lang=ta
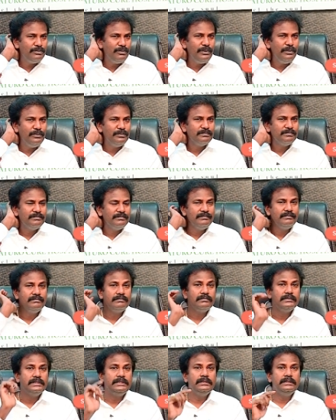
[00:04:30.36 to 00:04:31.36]
சொரியும்
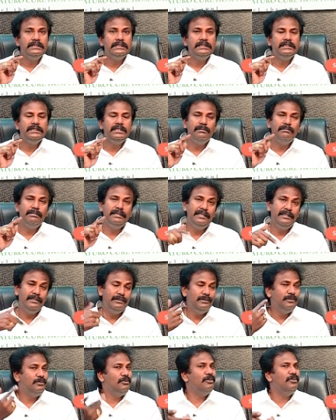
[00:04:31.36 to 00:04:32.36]
திரும்ப
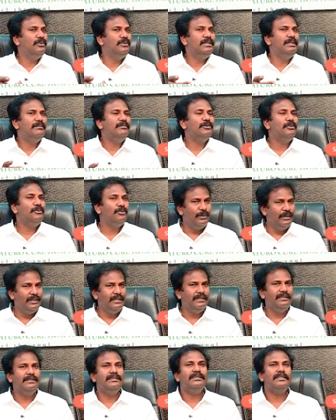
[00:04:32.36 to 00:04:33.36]
எடுத்து கொண்டு வந்து நமக்கு
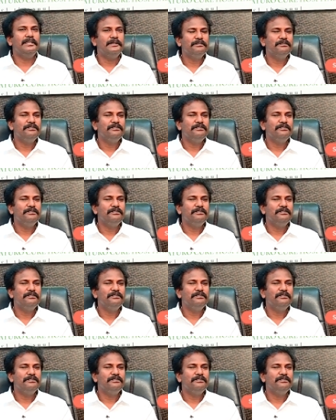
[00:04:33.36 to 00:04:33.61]
கொடுக்கறதுக்காக